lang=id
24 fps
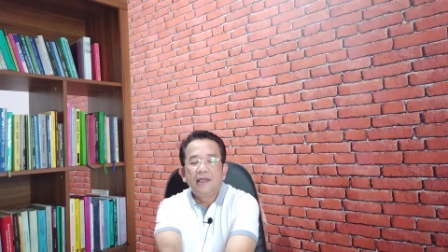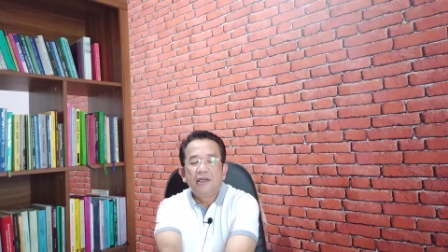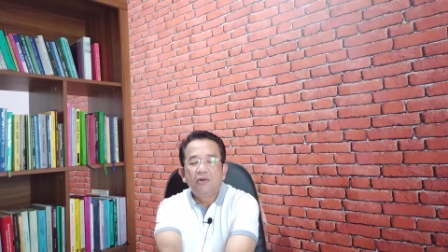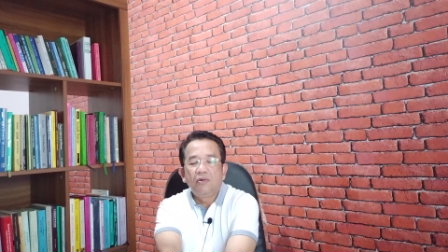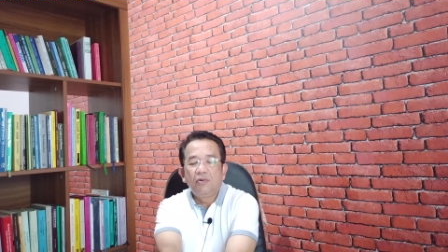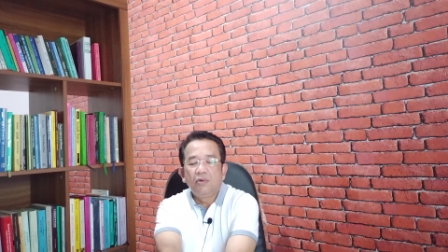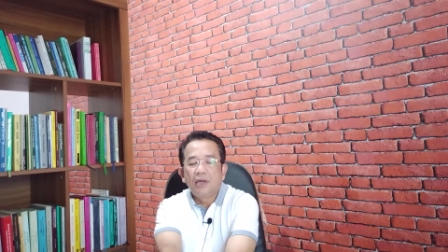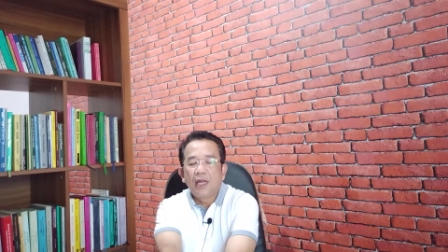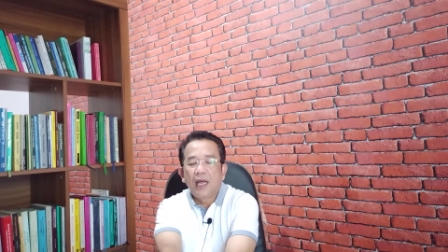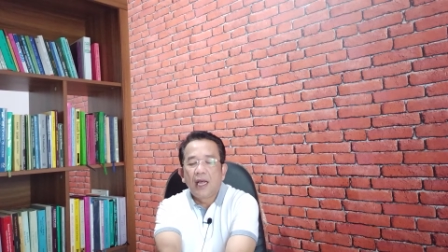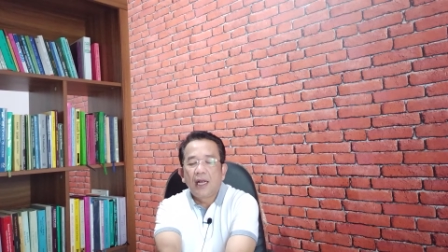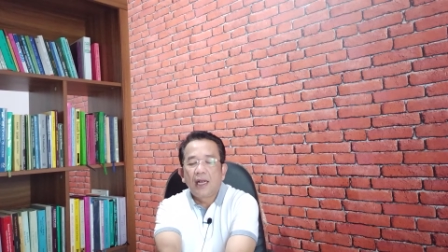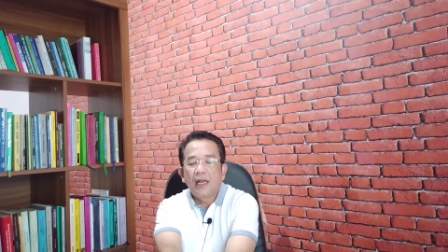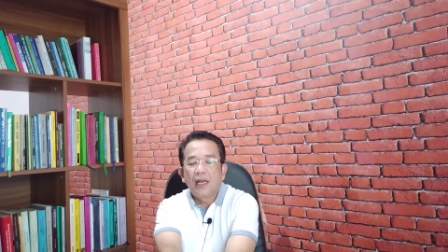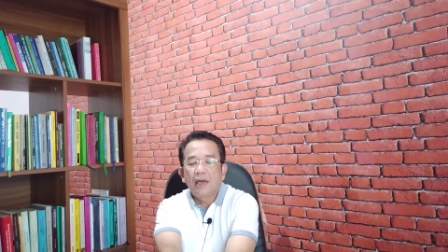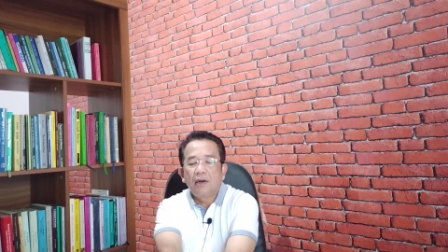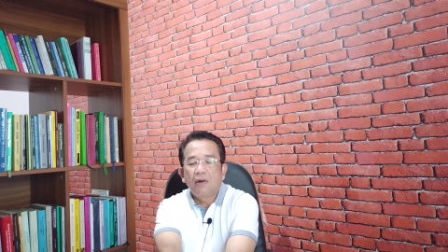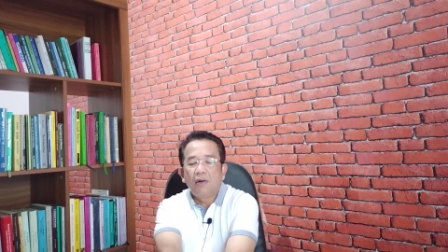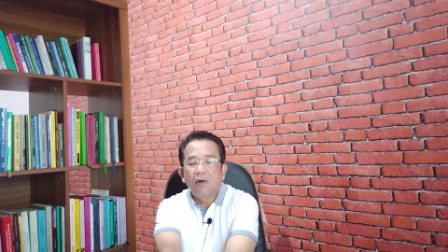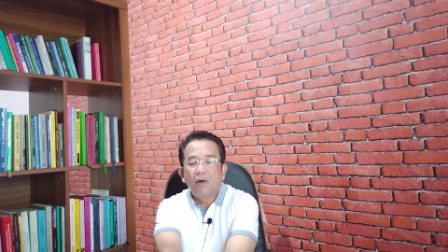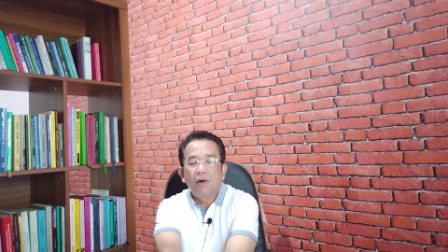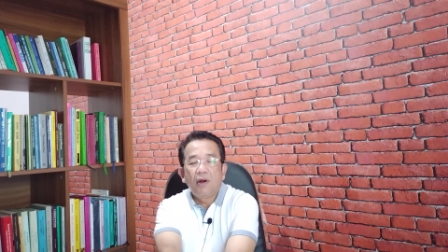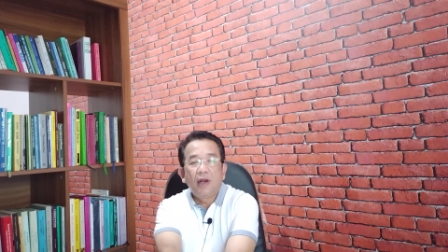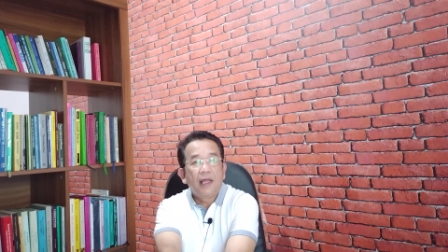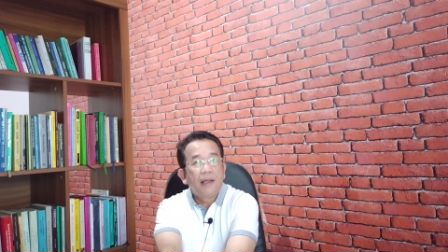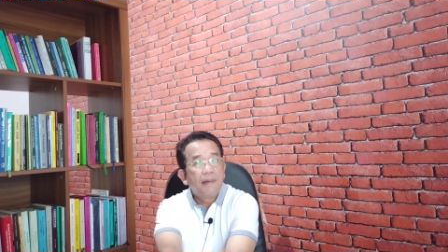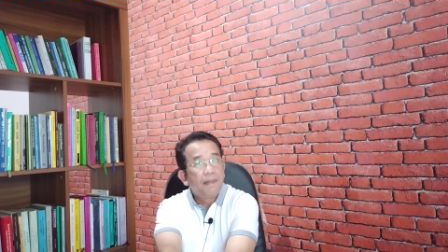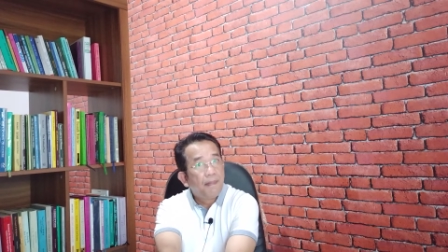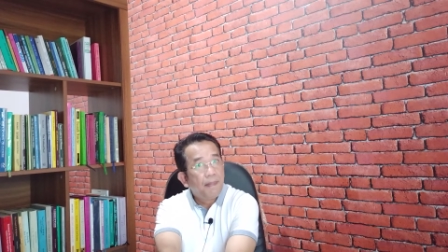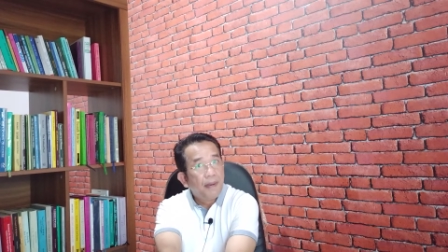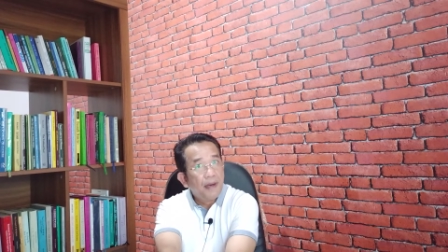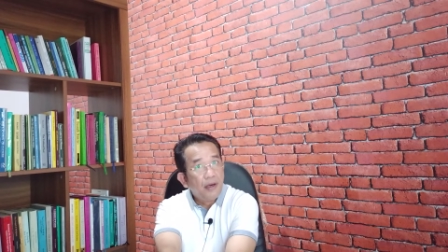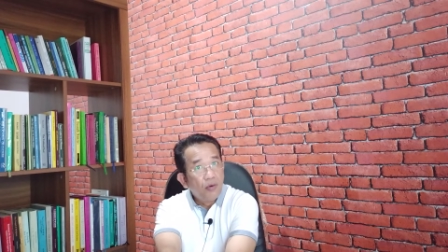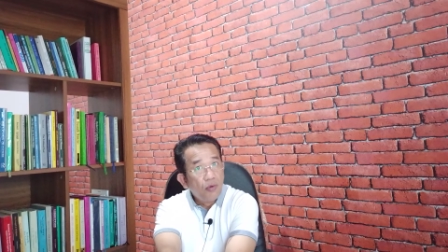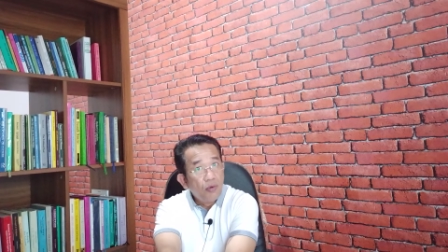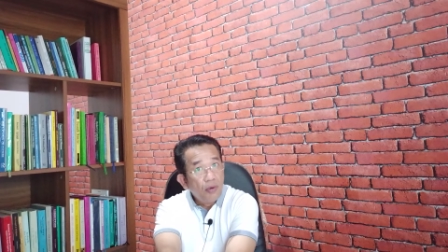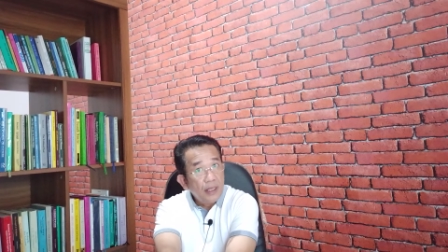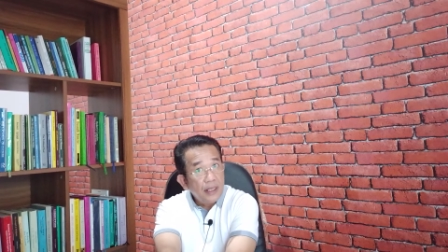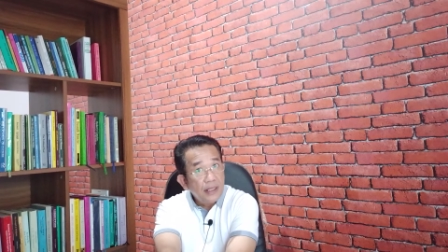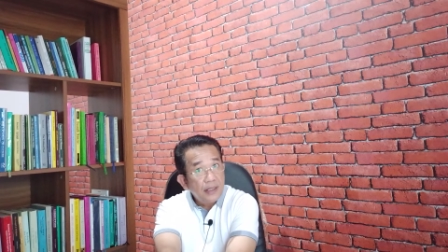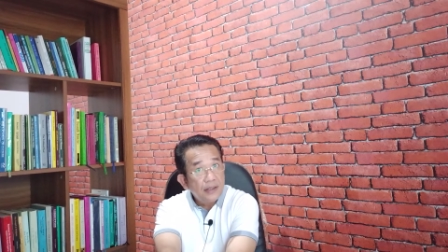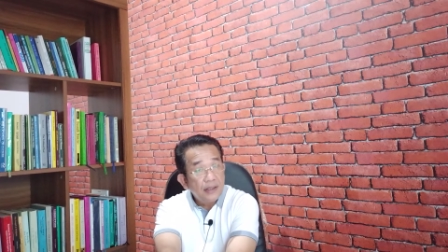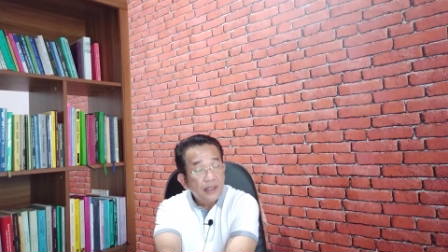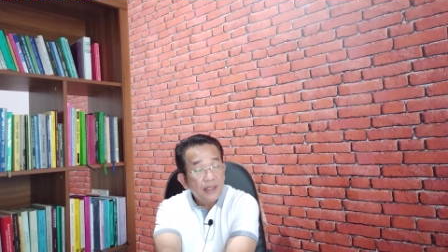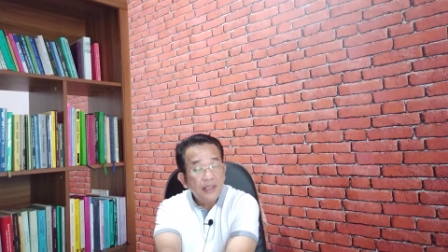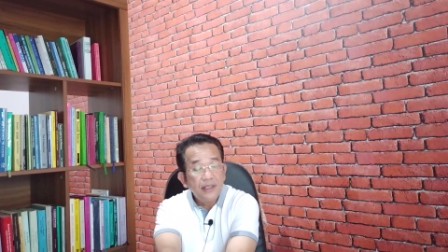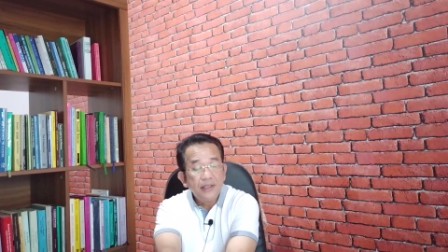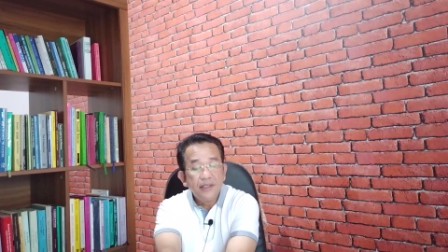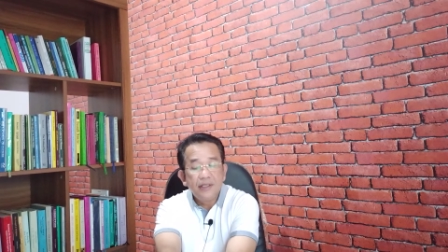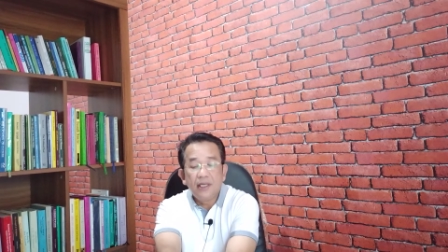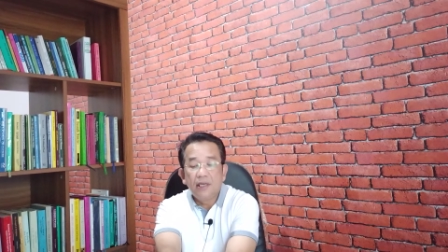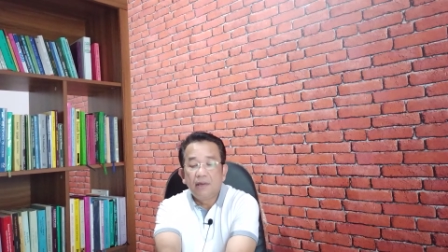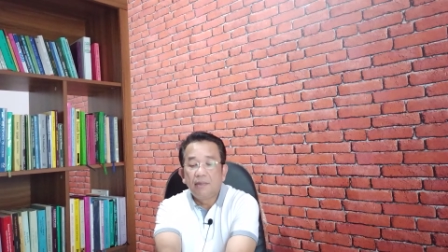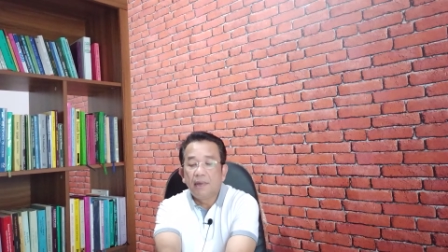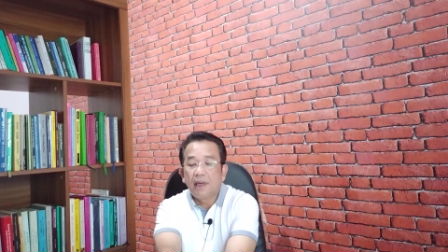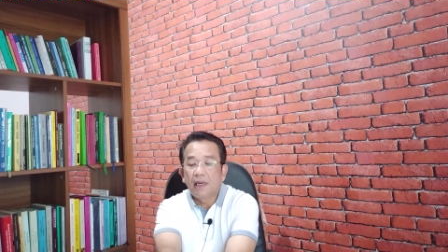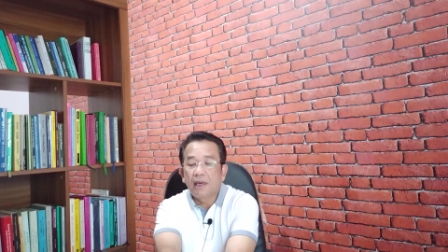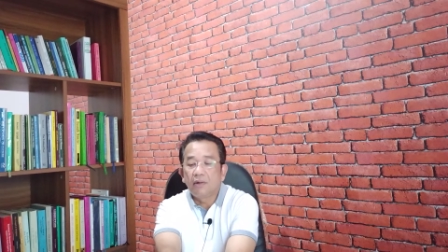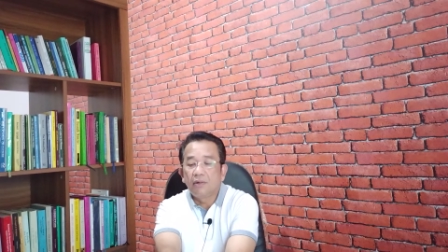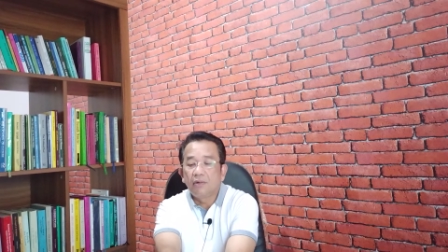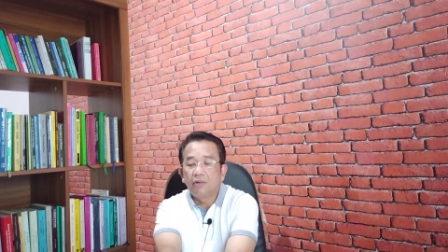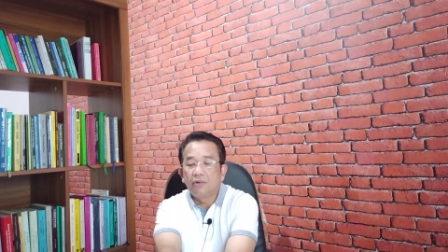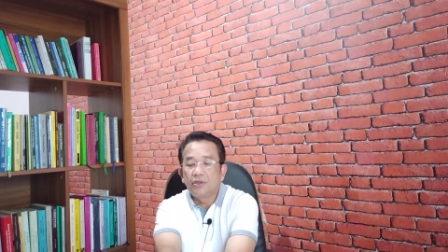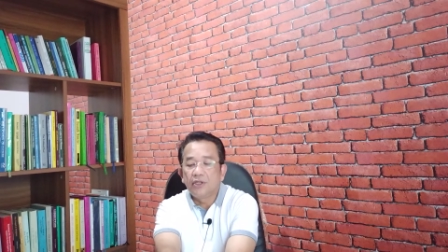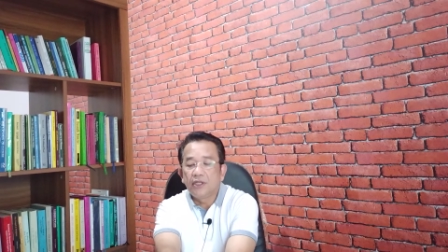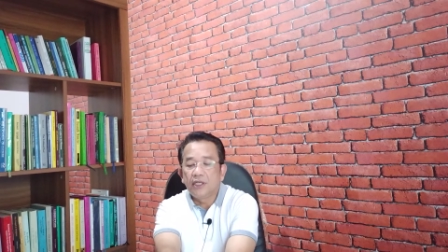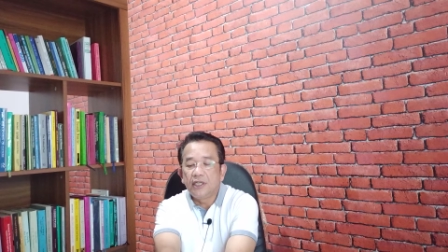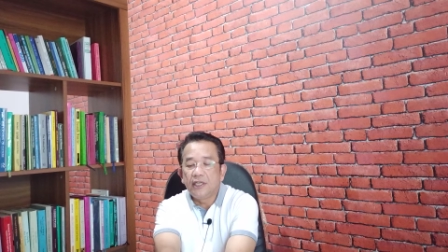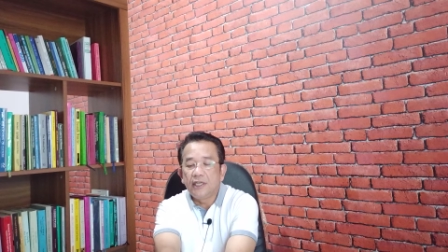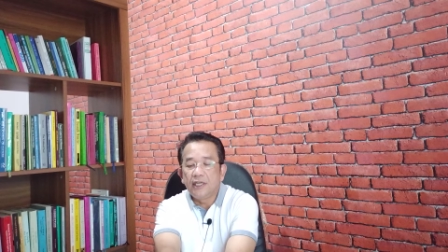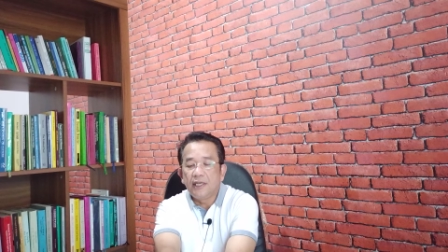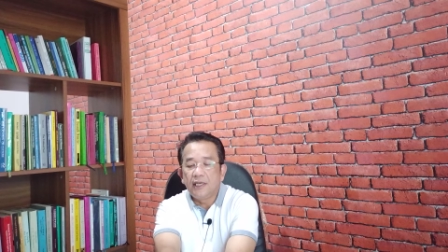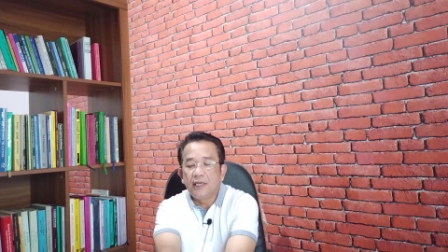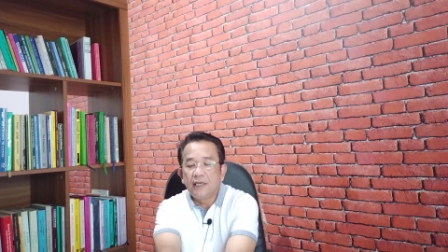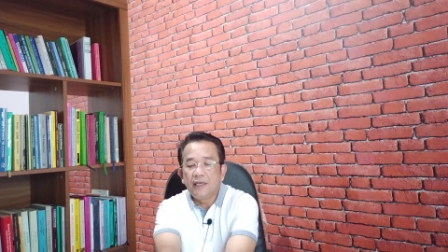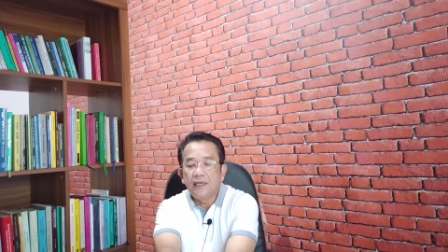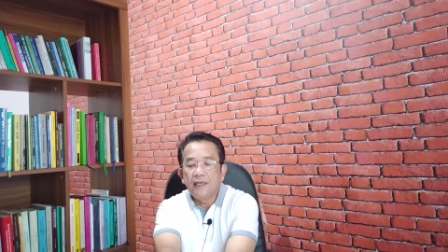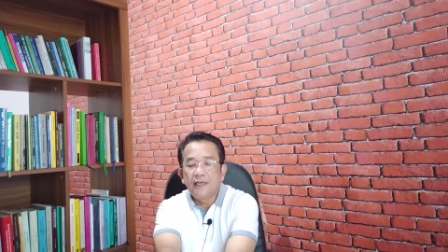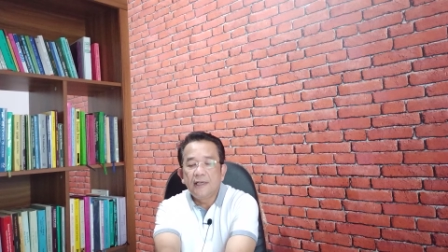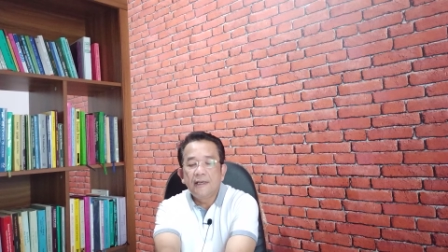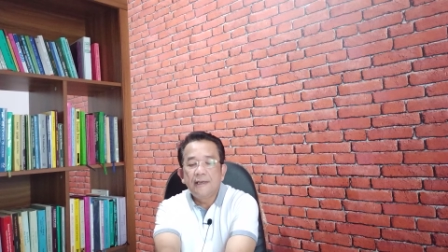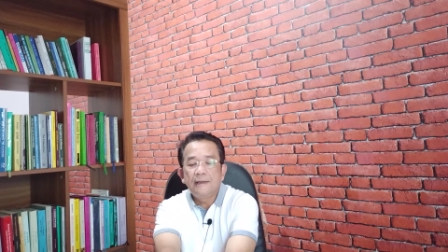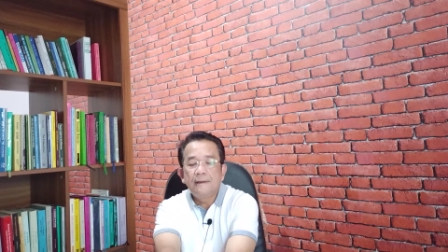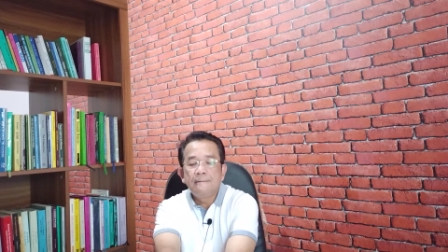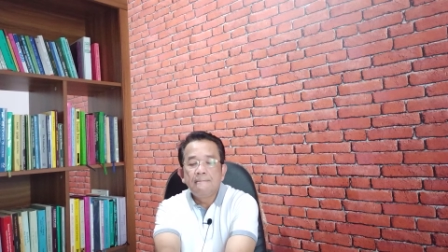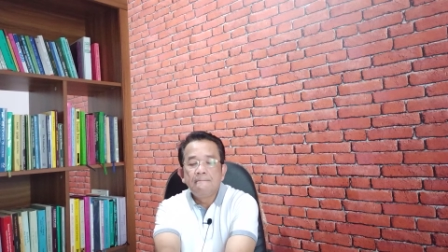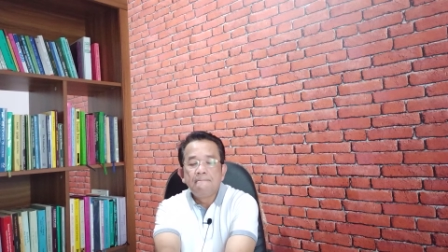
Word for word: digunakan oleh penulis Injil Markus ini